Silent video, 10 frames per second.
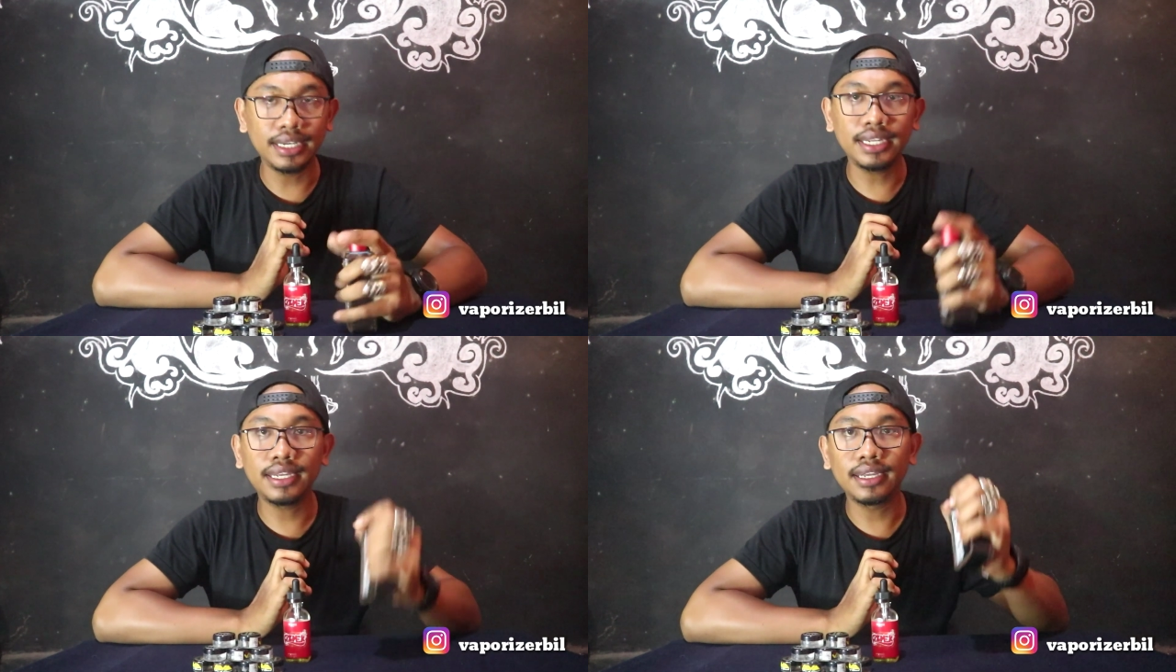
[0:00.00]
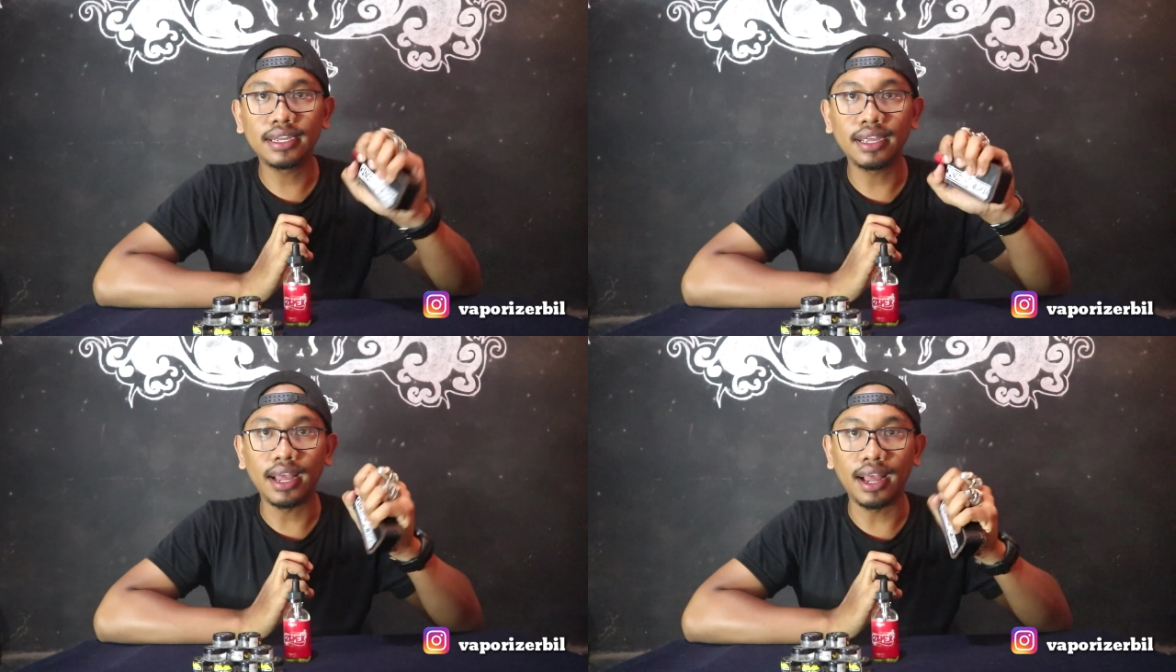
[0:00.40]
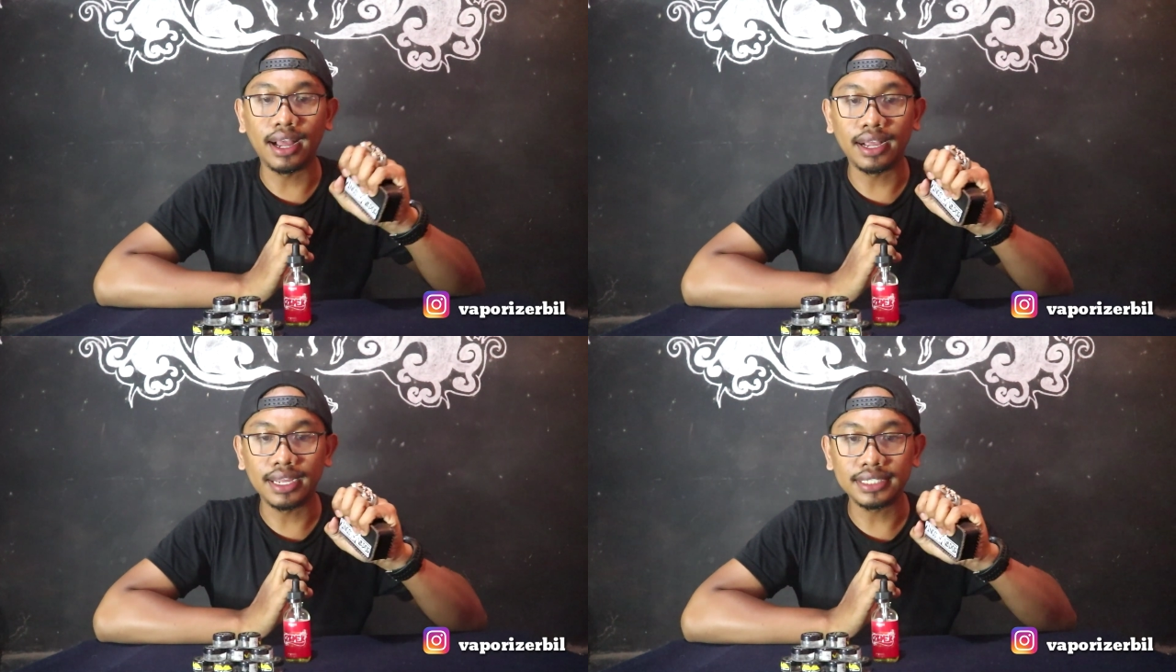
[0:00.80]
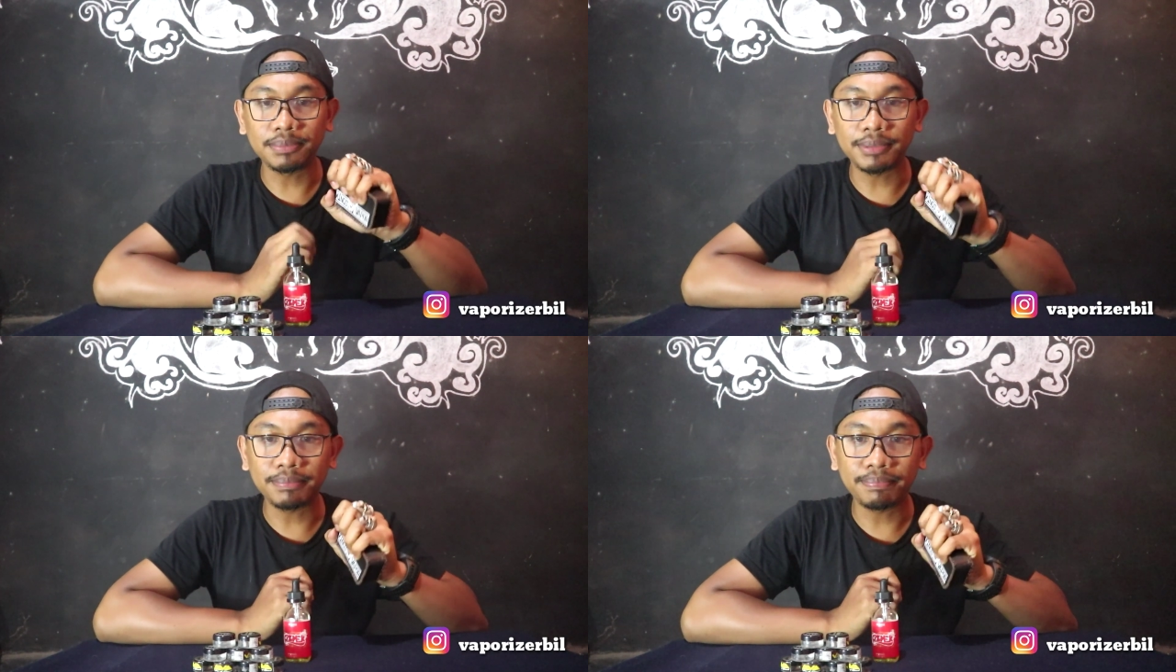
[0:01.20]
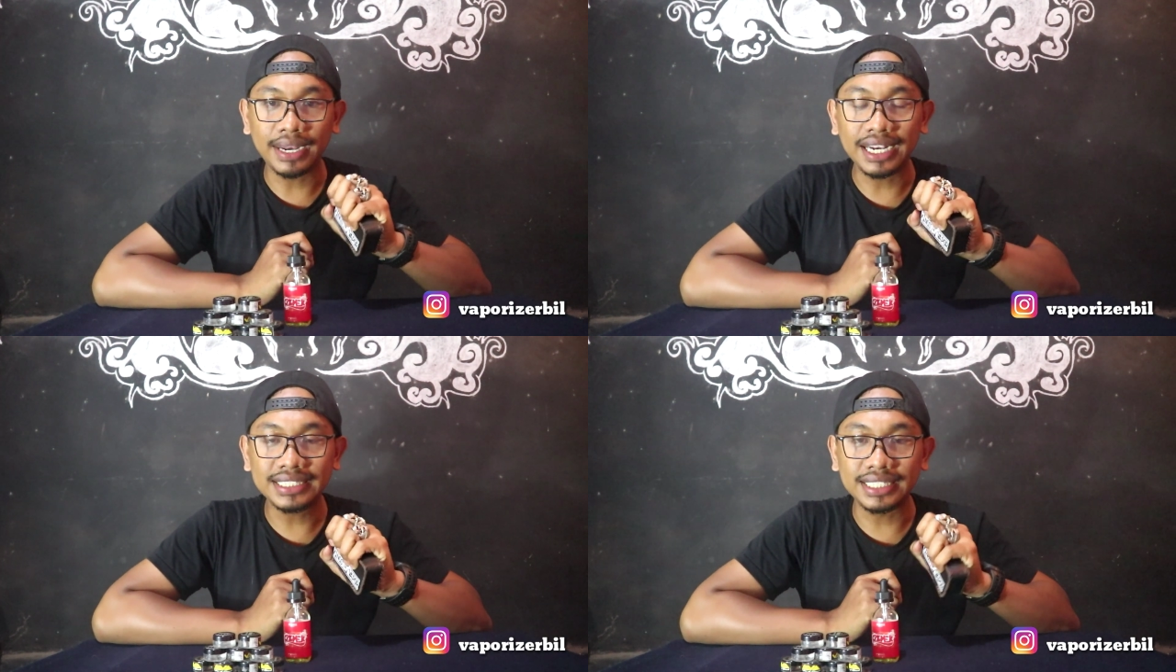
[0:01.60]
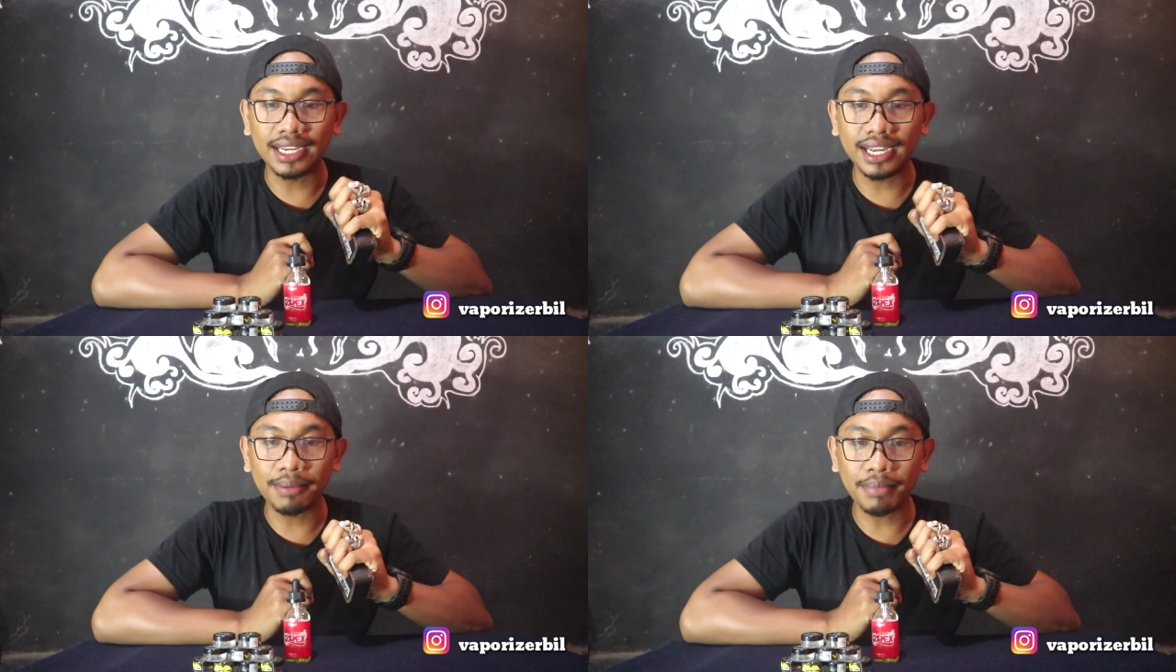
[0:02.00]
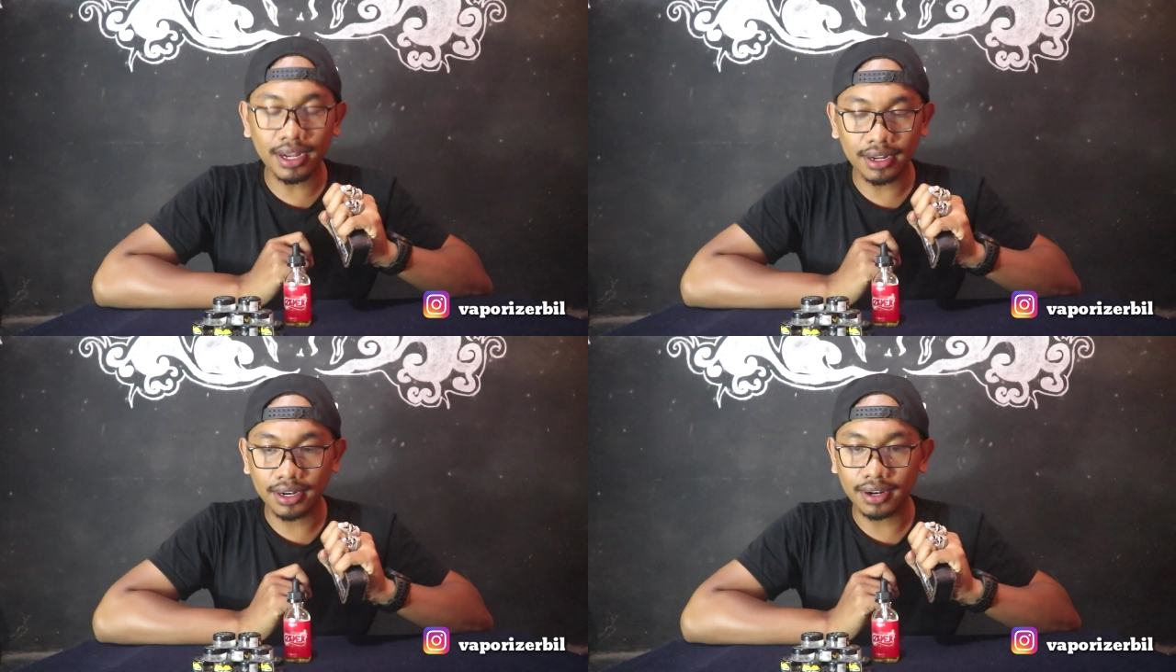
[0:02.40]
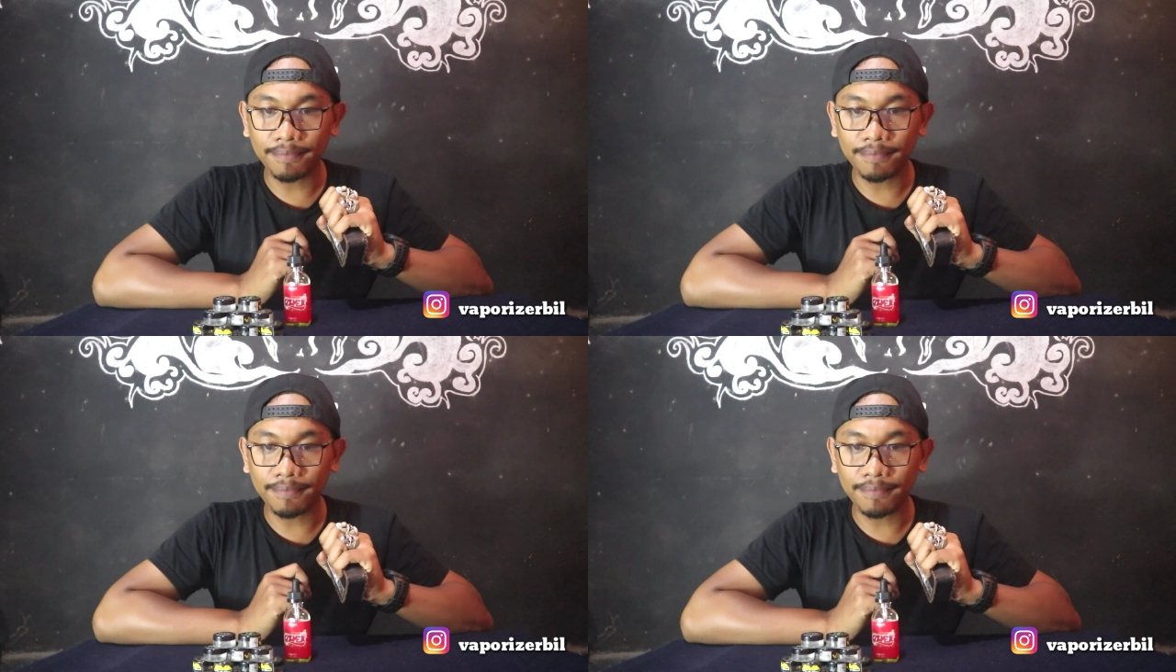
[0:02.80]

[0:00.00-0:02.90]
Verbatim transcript: ini agak cepet panas ya emang